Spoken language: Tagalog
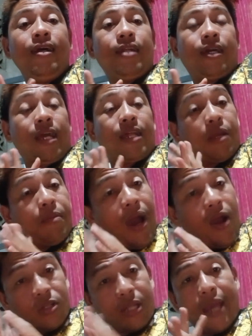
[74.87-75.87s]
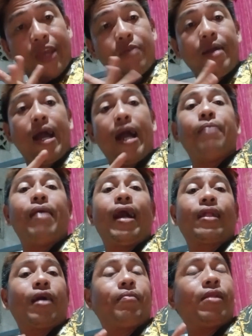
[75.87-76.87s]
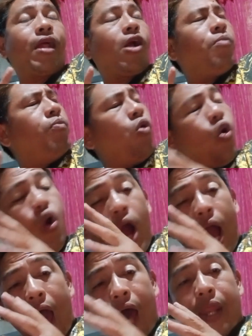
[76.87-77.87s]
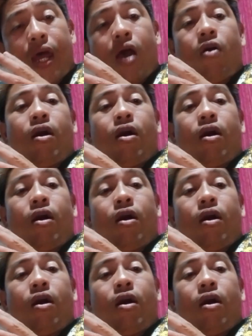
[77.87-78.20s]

nagtatrabaho tayo mga kabatang Mindanao buong araw